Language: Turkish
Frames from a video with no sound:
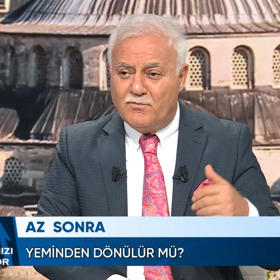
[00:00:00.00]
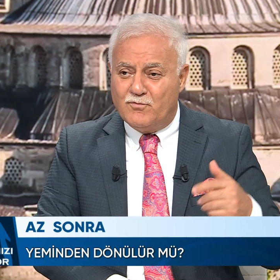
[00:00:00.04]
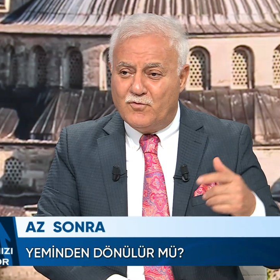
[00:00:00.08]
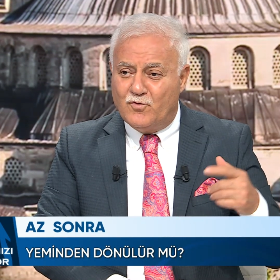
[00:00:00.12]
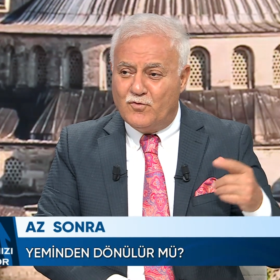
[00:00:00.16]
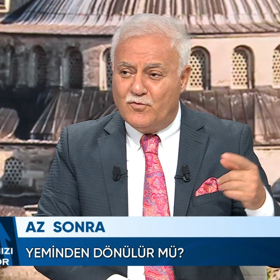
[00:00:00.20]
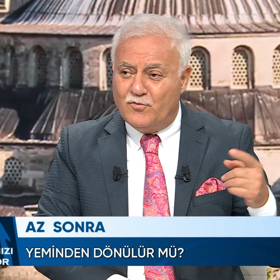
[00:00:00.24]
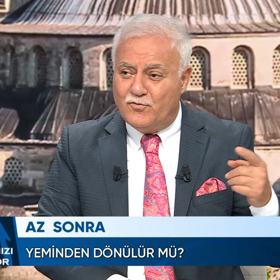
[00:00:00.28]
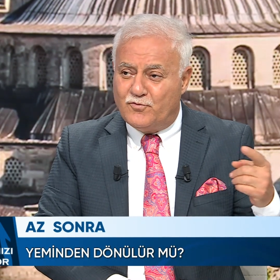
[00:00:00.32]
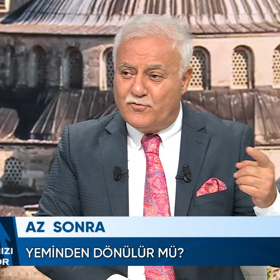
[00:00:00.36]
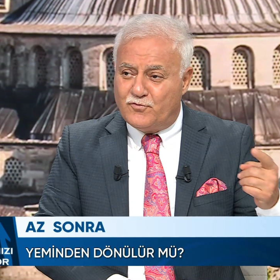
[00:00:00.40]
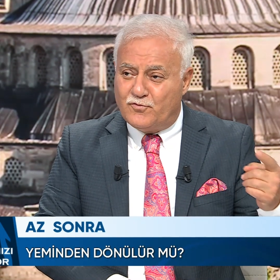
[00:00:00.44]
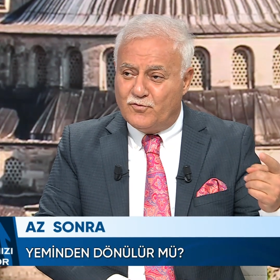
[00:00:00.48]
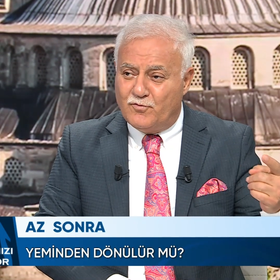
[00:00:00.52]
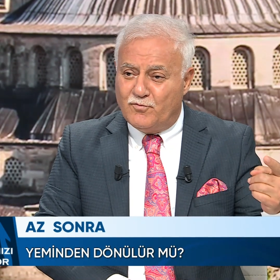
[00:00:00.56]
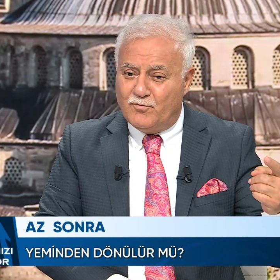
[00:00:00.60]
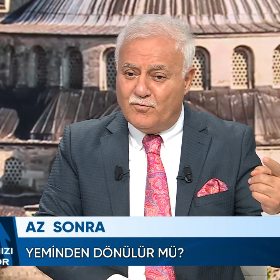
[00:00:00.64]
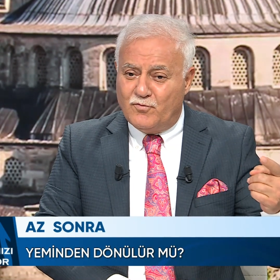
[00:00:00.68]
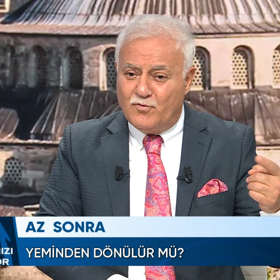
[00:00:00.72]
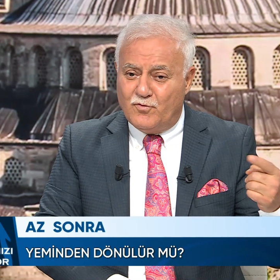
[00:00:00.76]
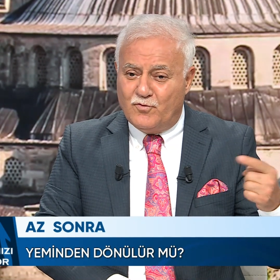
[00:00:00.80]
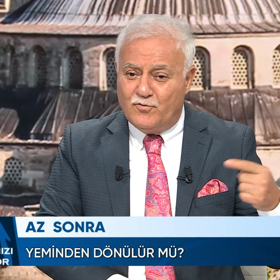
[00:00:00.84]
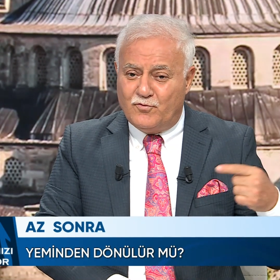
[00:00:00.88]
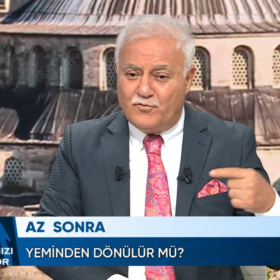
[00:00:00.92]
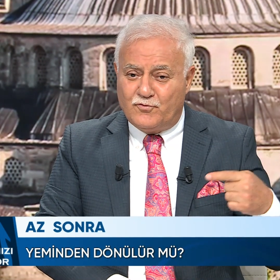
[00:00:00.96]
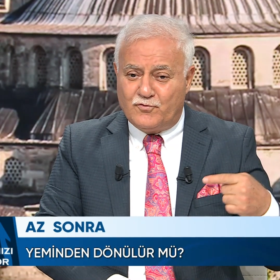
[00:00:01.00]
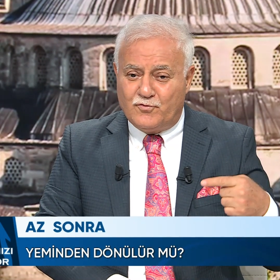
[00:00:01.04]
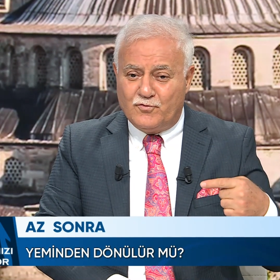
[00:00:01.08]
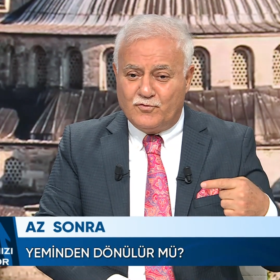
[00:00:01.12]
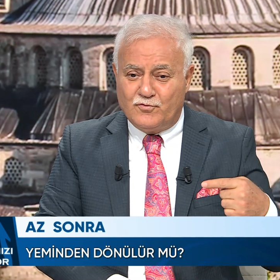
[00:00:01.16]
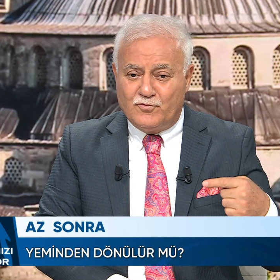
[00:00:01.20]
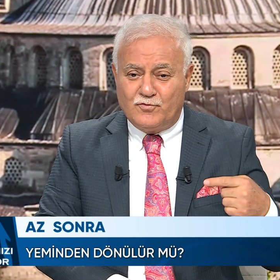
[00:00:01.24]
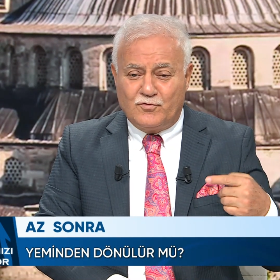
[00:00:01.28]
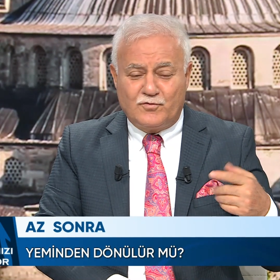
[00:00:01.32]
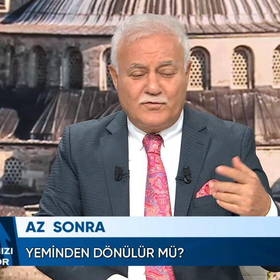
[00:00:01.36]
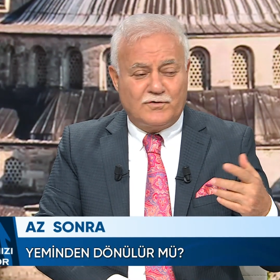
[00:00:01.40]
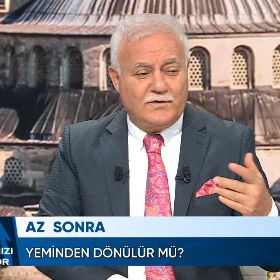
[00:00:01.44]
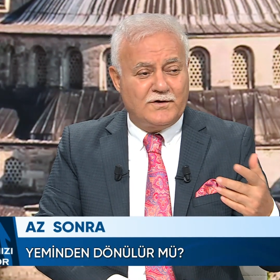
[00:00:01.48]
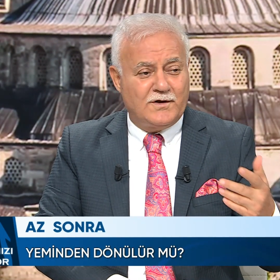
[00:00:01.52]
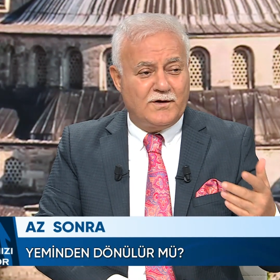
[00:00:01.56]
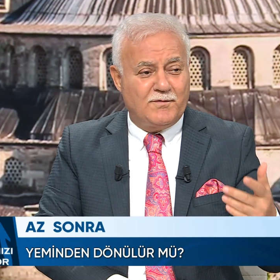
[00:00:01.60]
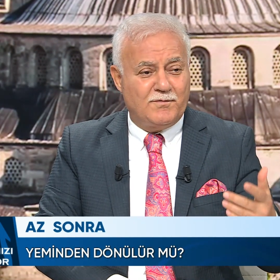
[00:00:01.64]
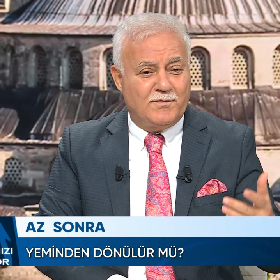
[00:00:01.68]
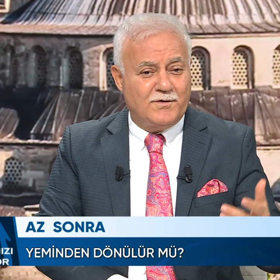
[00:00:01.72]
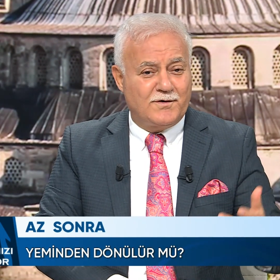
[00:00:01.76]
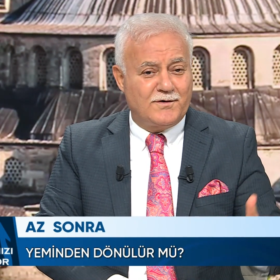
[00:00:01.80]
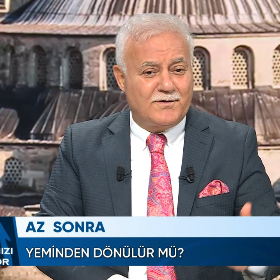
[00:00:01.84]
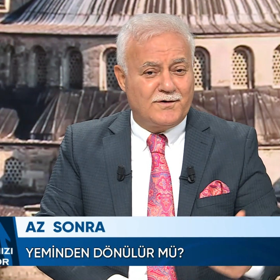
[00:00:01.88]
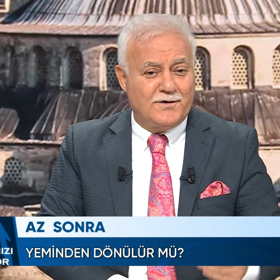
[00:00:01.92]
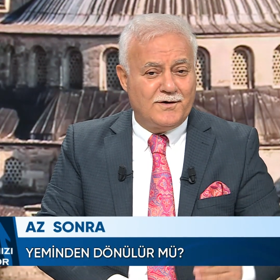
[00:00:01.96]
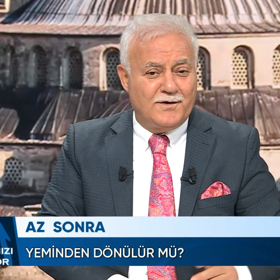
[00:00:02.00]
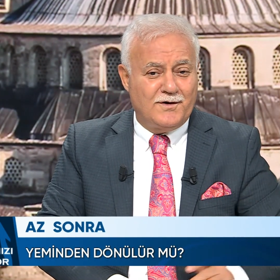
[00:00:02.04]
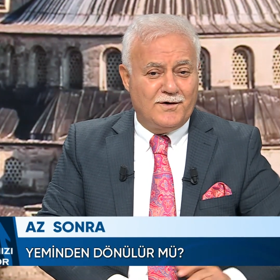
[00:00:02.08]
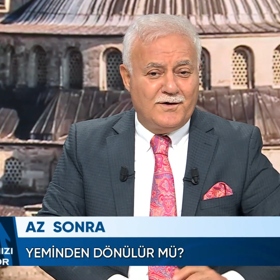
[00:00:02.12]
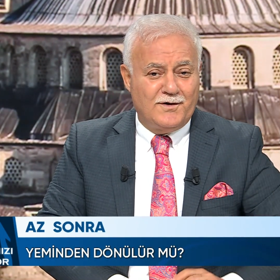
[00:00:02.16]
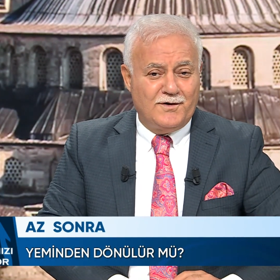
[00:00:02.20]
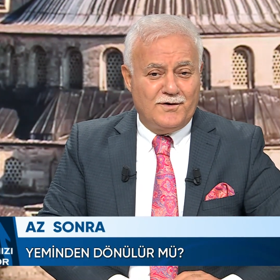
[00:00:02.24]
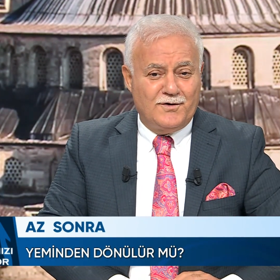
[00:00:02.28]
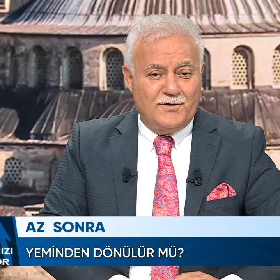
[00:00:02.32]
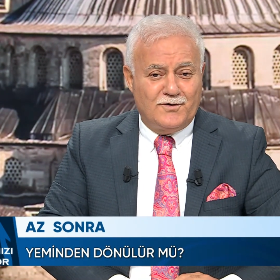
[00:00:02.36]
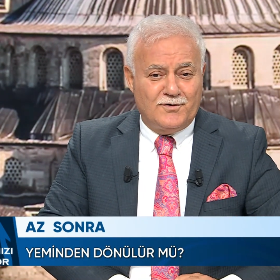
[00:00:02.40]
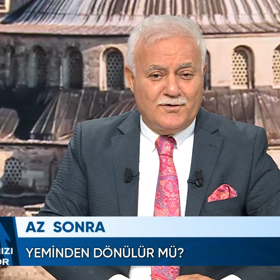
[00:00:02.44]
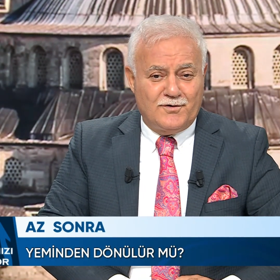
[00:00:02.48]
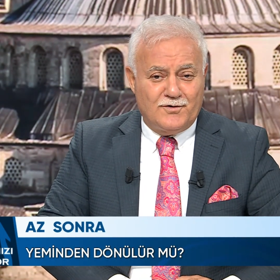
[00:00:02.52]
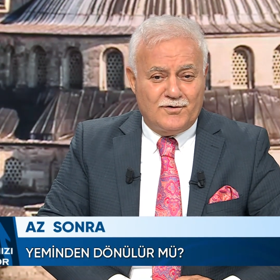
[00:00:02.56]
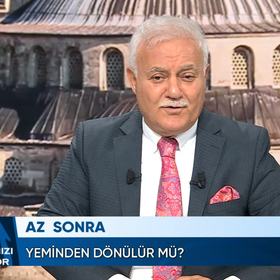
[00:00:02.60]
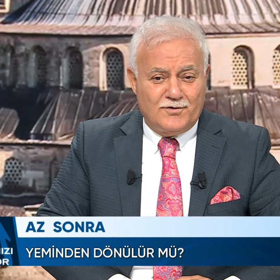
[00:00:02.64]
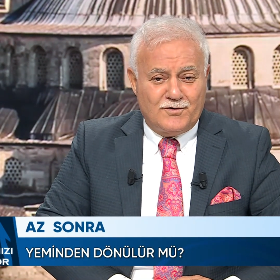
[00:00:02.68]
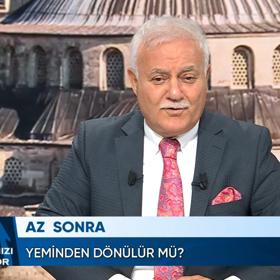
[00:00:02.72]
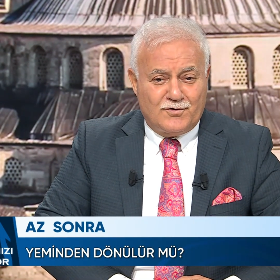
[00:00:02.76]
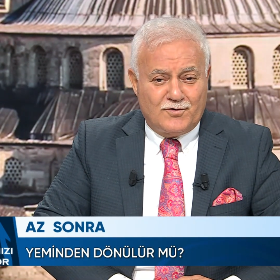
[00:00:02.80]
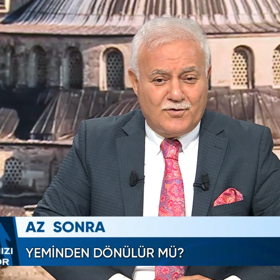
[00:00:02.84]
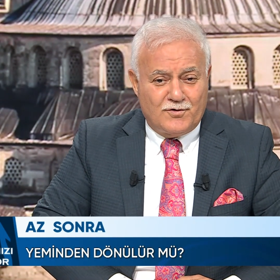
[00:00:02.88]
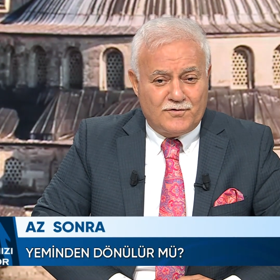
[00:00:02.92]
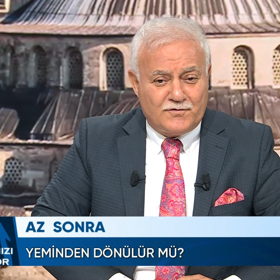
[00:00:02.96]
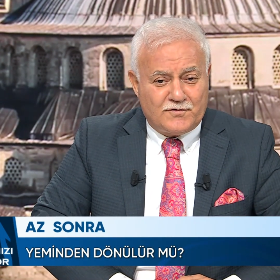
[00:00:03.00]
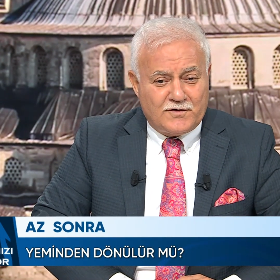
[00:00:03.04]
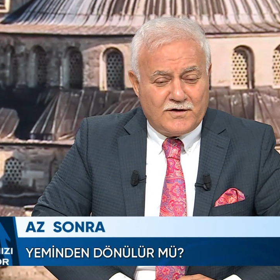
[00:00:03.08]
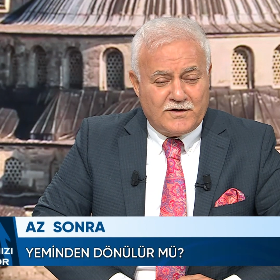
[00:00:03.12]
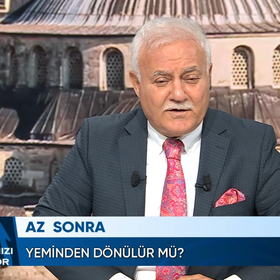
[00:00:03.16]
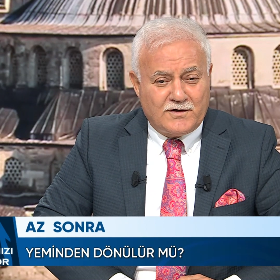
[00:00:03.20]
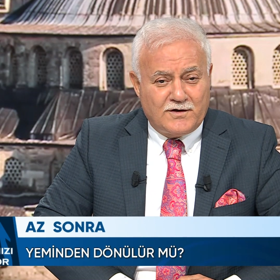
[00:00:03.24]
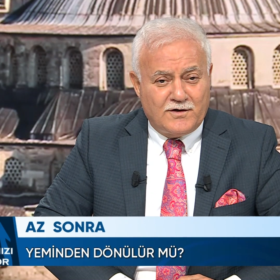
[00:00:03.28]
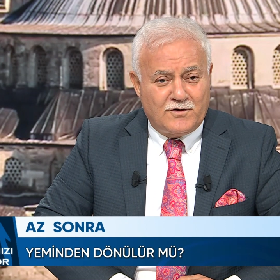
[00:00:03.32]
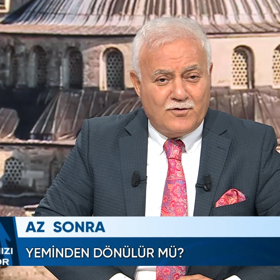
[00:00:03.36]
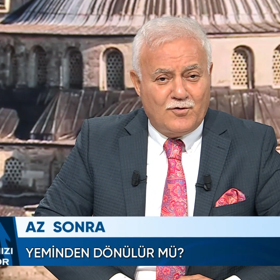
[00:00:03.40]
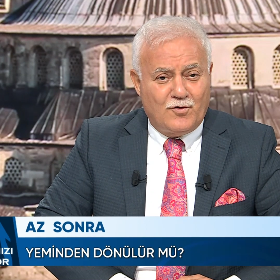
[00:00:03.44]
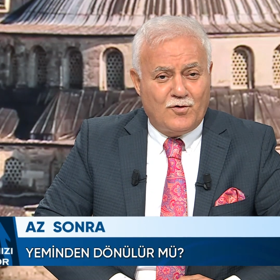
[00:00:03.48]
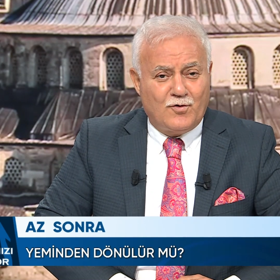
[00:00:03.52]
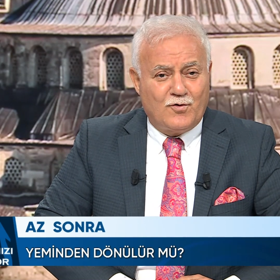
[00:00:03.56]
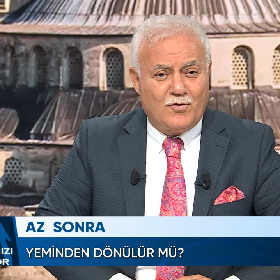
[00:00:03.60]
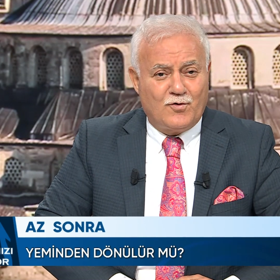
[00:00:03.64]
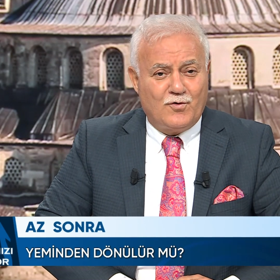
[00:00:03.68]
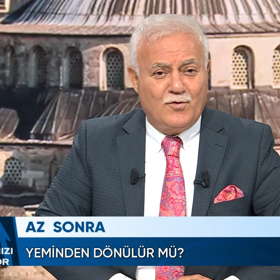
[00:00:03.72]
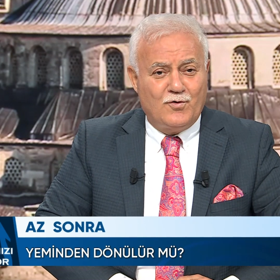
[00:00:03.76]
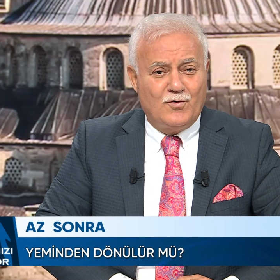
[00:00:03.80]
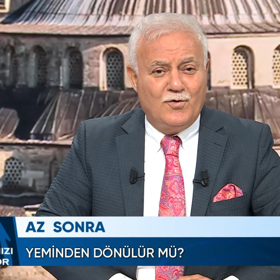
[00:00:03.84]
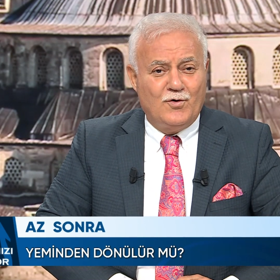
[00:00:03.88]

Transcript: bu üstün bu üstündür diye bir e, gösterge yok.